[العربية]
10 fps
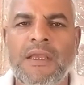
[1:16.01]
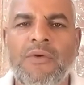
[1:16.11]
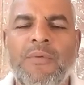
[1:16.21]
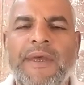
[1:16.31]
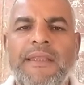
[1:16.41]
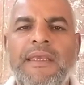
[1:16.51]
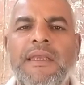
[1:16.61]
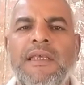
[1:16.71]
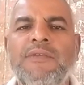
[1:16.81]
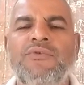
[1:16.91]

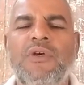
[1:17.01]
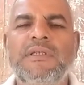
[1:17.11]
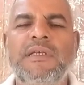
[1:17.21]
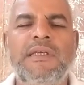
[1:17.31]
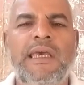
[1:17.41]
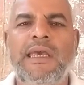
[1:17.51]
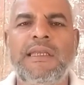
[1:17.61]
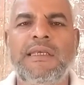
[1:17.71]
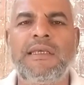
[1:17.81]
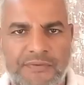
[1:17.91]
وبعدين انتوا اصلا
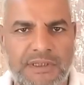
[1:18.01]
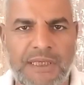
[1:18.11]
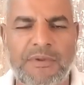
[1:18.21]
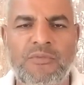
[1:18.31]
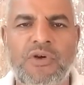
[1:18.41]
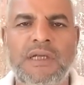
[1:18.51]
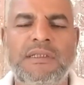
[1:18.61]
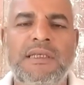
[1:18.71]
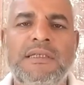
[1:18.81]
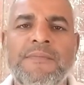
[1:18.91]
يعني الكتاب
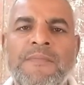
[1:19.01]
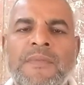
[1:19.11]
المقدس